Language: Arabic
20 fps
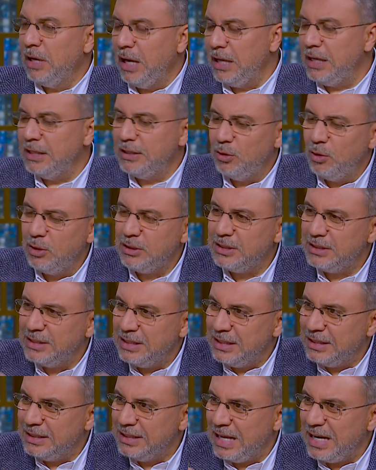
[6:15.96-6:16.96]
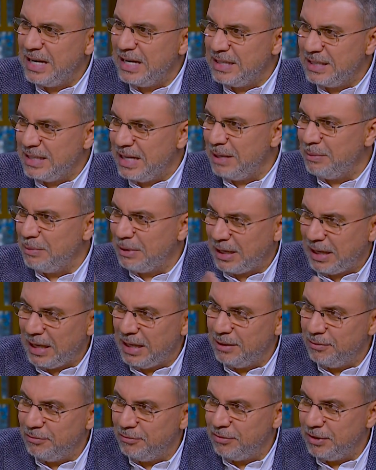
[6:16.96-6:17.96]
احنا دلوقتي ده, ده اللي
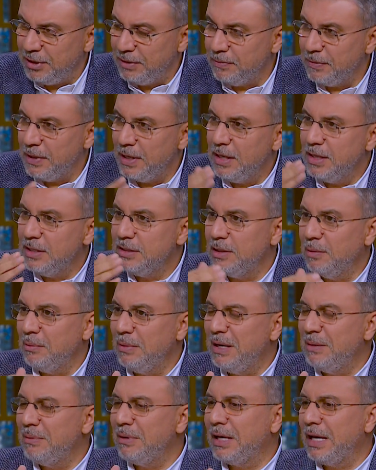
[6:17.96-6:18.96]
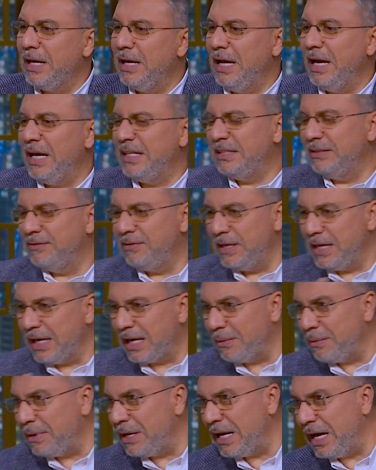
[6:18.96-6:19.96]
بتكلم فيه طب انا بك... اتفقنا
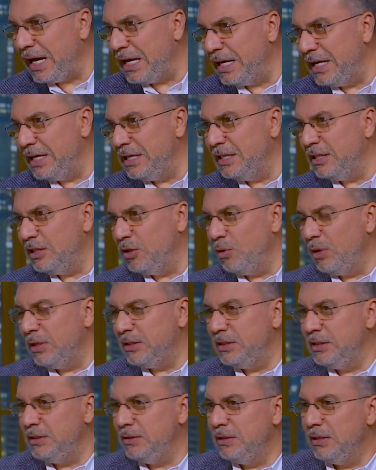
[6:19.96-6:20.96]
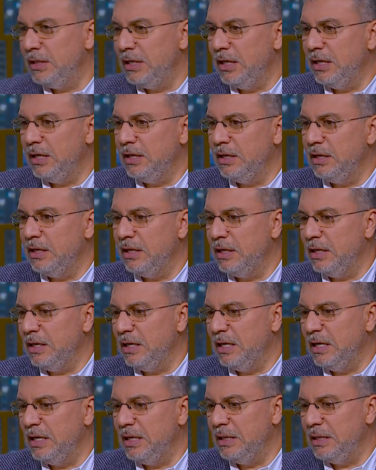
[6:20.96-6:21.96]
كمان على ان دلوقتي
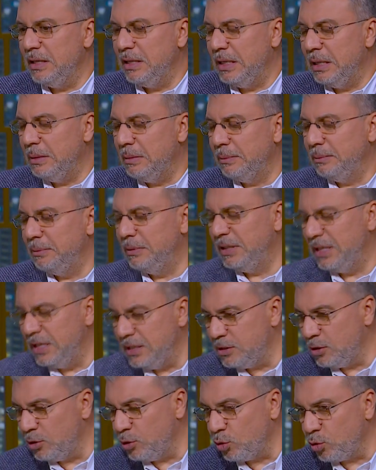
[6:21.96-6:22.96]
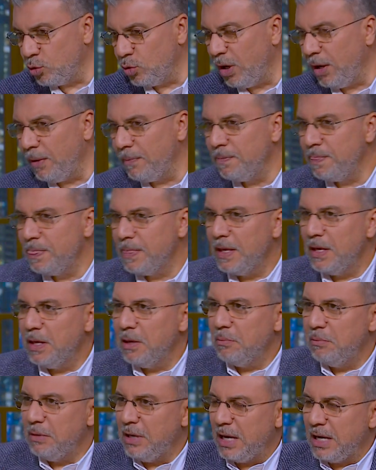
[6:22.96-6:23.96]
آه لما بتنزل الروح
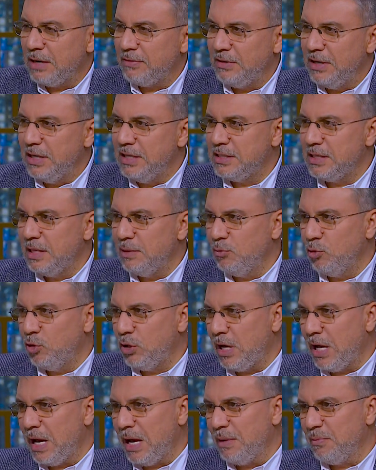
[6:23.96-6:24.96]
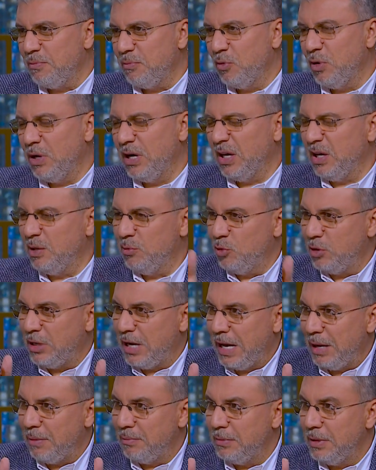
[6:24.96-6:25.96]
بيعرف الانسان منعم ولا غير
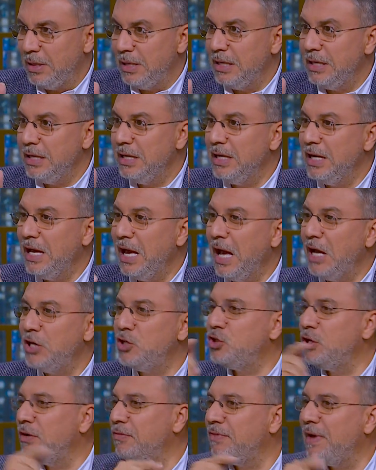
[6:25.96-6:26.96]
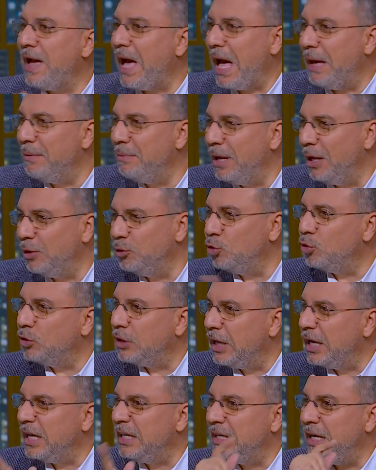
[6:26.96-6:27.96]
منعم الشفاعة بقى
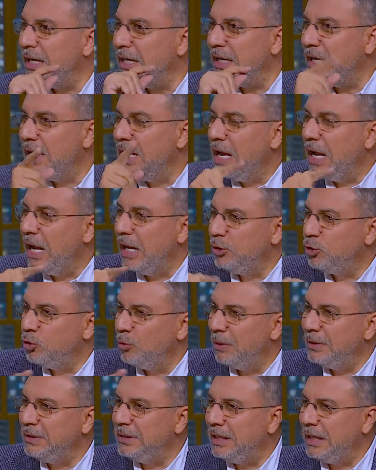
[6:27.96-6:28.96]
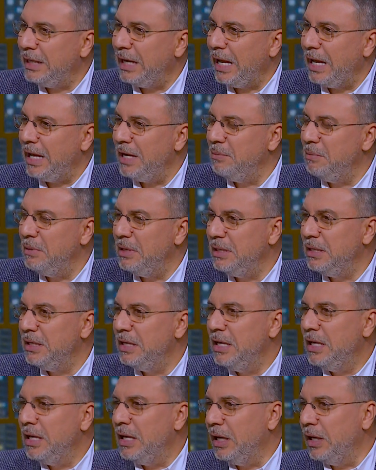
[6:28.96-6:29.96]
دورها هنا ايه هل تبدل الحال من
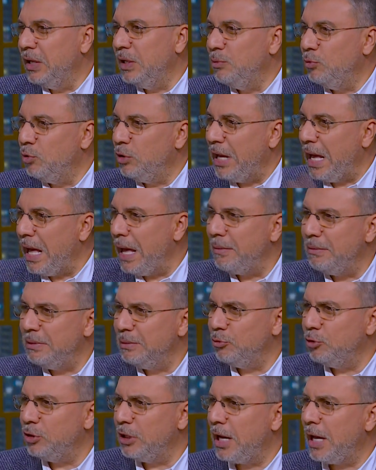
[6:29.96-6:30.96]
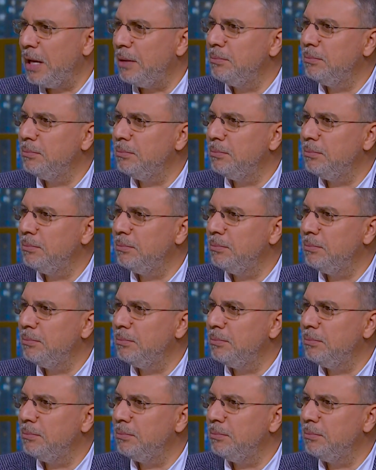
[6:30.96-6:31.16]
غير منعم لمنعم